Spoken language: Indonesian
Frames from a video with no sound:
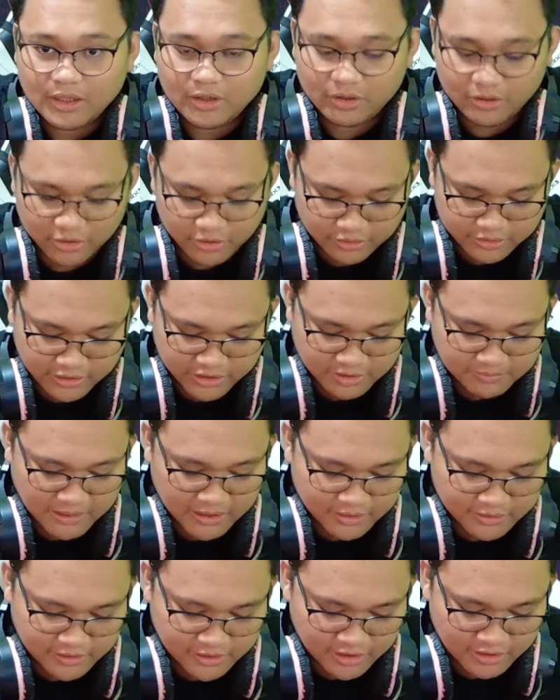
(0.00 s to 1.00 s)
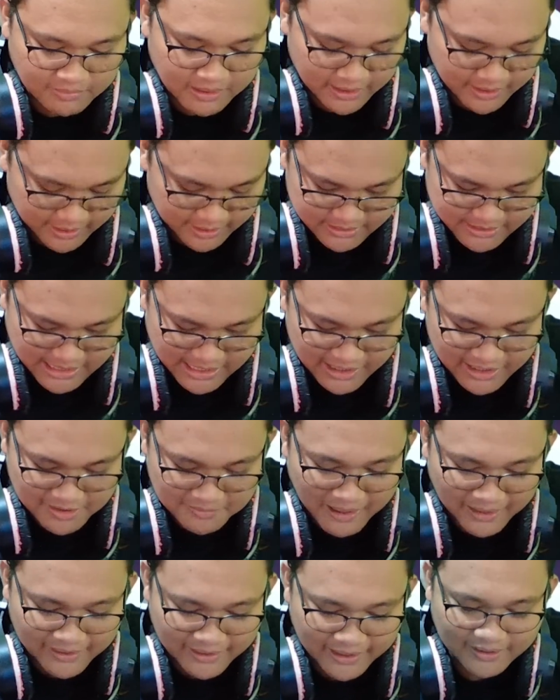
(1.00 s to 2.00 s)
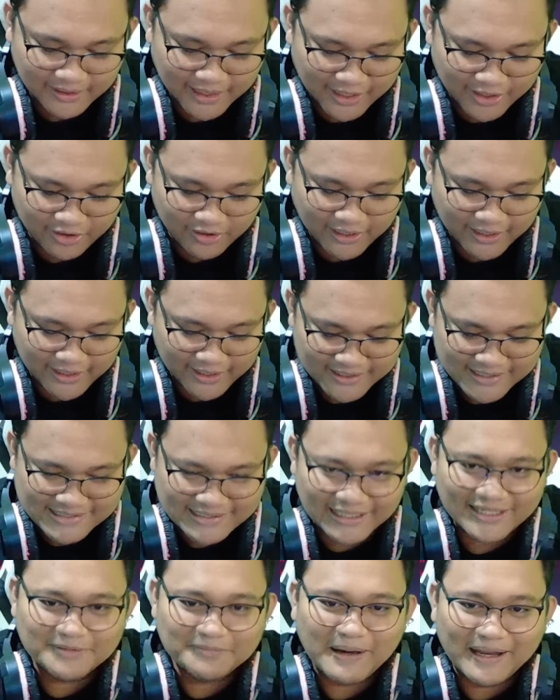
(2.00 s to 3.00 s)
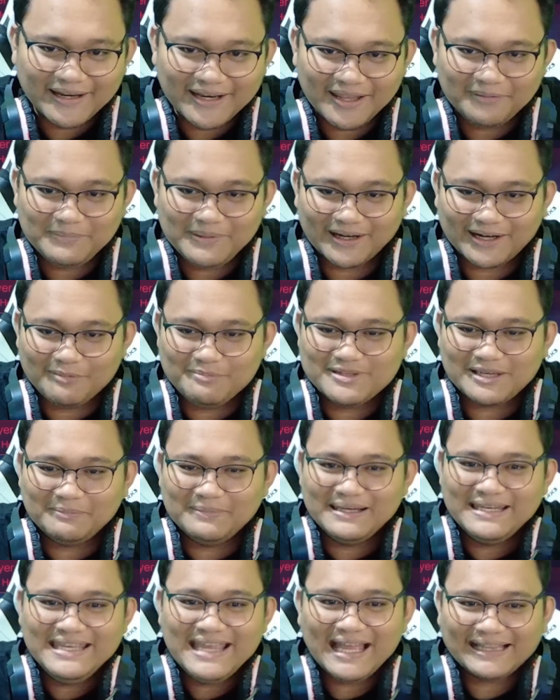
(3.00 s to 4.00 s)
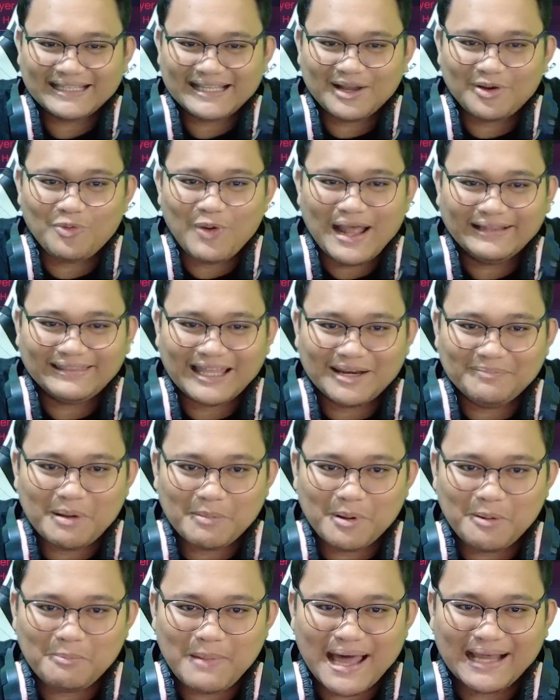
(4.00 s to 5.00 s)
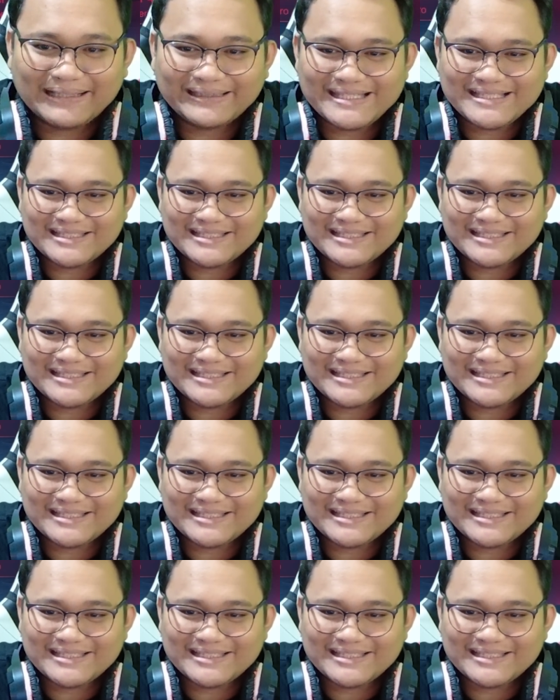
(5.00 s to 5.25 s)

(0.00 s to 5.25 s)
ayo ayo yang dibande, yang dibande, yang dibande. Ayo adek, yang dibande biar kamu bisa melihat kekuatan Mamang Martis